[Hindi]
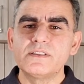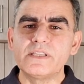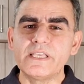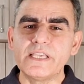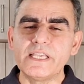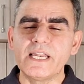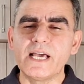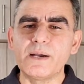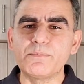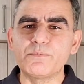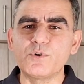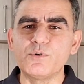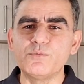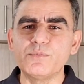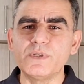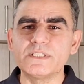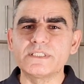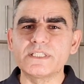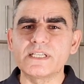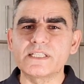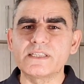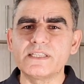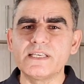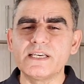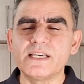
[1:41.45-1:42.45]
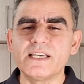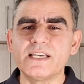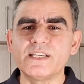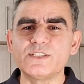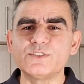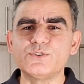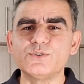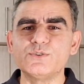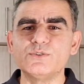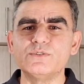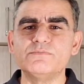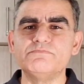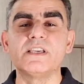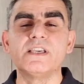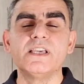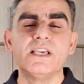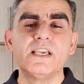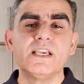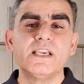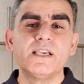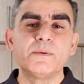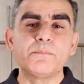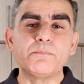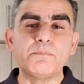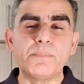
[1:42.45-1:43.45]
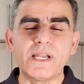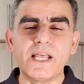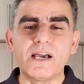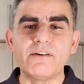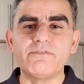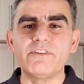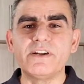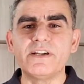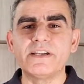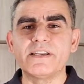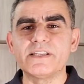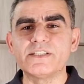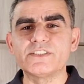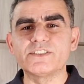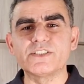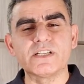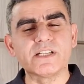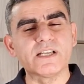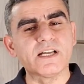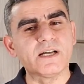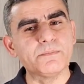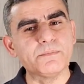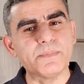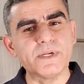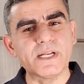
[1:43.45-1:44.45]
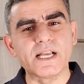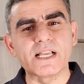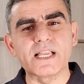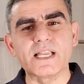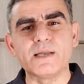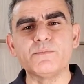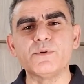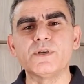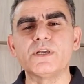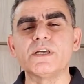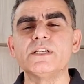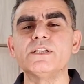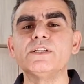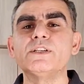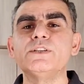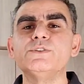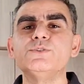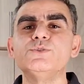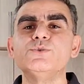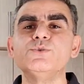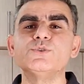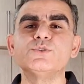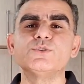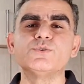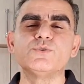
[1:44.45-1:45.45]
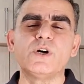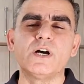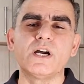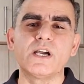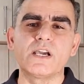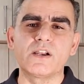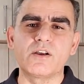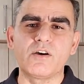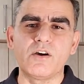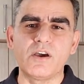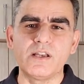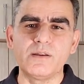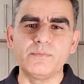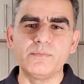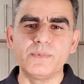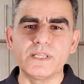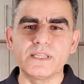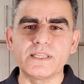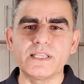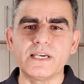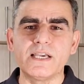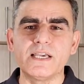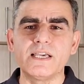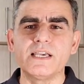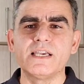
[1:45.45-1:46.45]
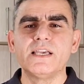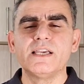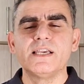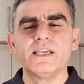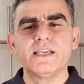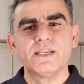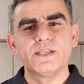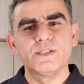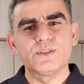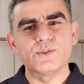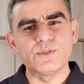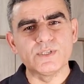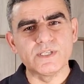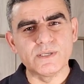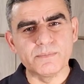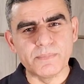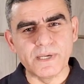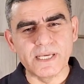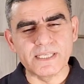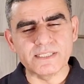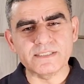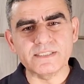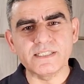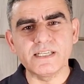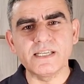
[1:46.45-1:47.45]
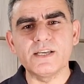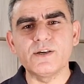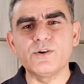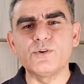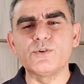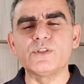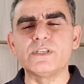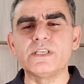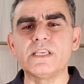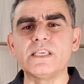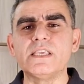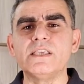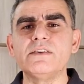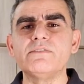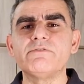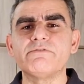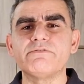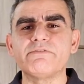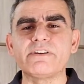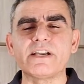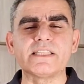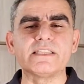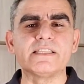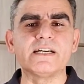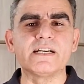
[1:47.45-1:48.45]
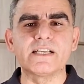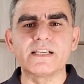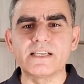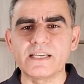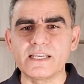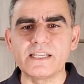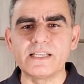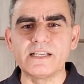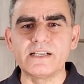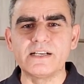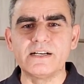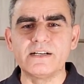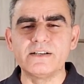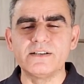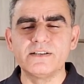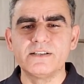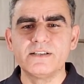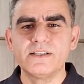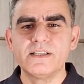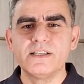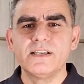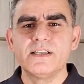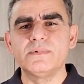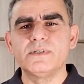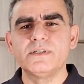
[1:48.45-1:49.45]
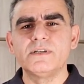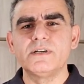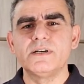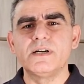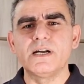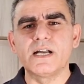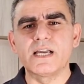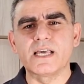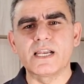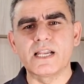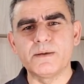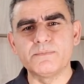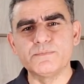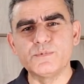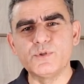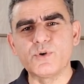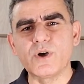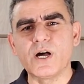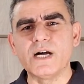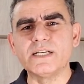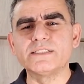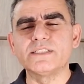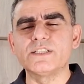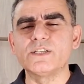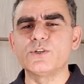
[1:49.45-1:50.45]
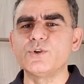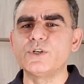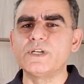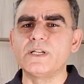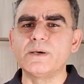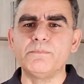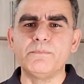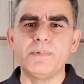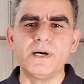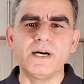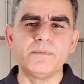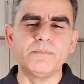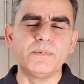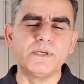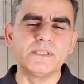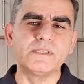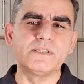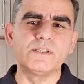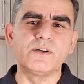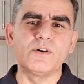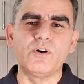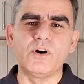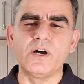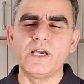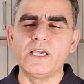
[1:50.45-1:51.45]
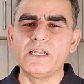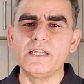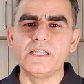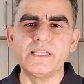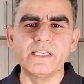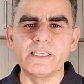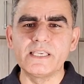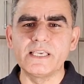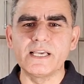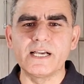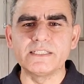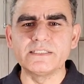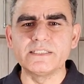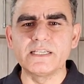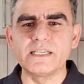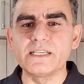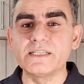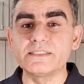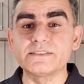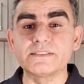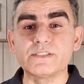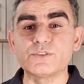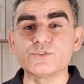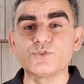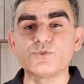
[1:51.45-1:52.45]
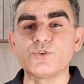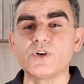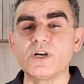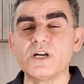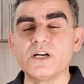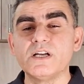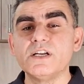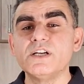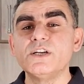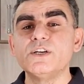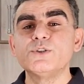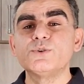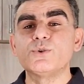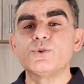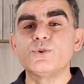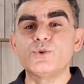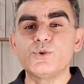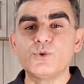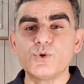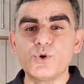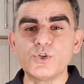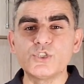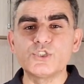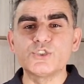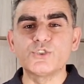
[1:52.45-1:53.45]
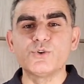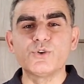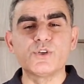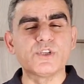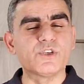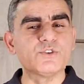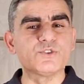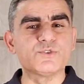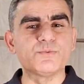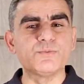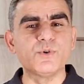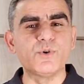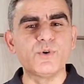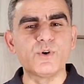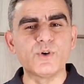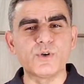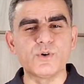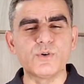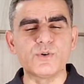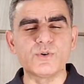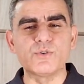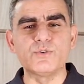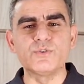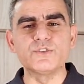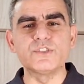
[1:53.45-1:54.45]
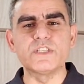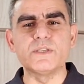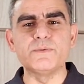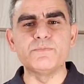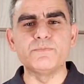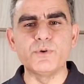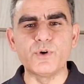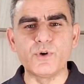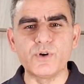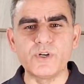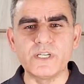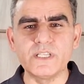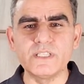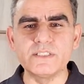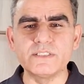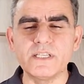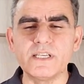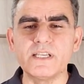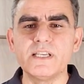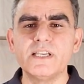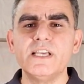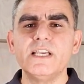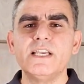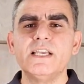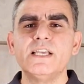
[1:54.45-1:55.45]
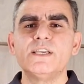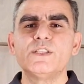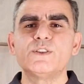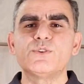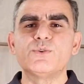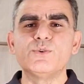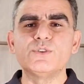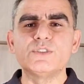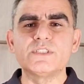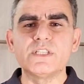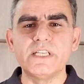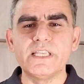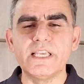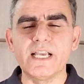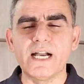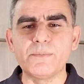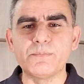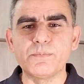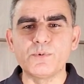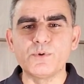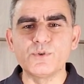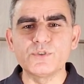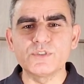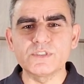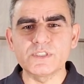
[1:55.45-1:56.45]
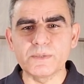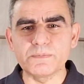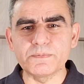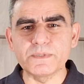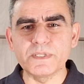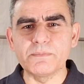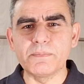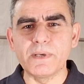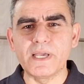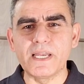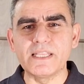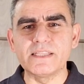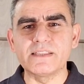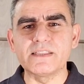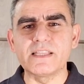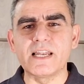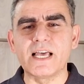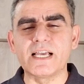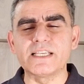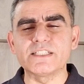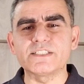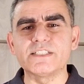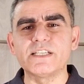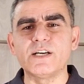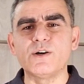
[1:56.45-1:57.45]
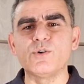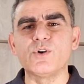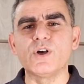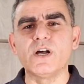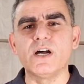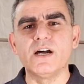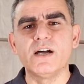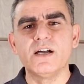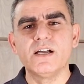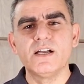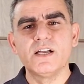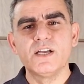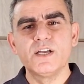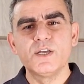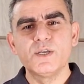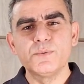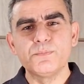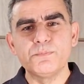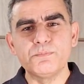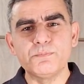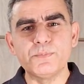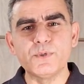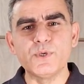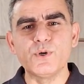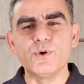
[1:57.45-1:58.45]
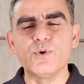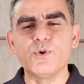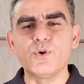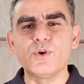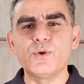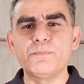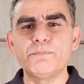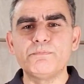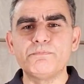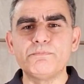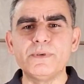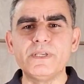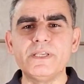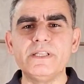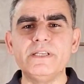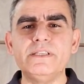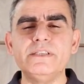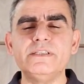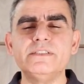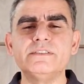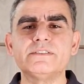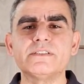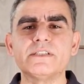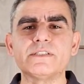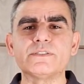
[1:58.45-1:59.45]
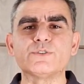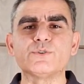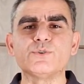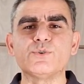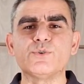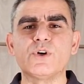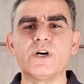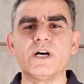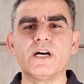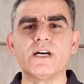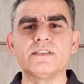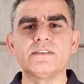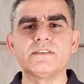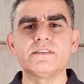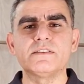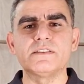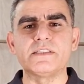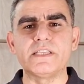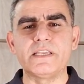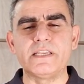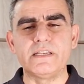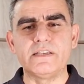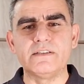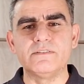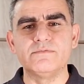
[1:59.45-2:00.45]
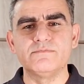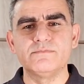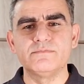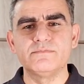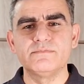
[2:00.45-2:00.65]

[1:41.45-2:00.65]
तेल आपको मिल सकता है जो बिना फिल्ट्रेशन का बिना केमिकल यूज हुआ अगर ऑयल मिलता है तो ये बेस्ट है और यही फायदा करेगा अगर आप दुकान से कोई डब्बा बंद ऑयल लेके आ जाएंगे सरसों का तो नोट श्योर कि उसमें और कौन कौन सी इंप्योरिटीज हैं तो इसलिए आपको सबसे पहले तलाशना होगा प्योर पीली सरसों का तेल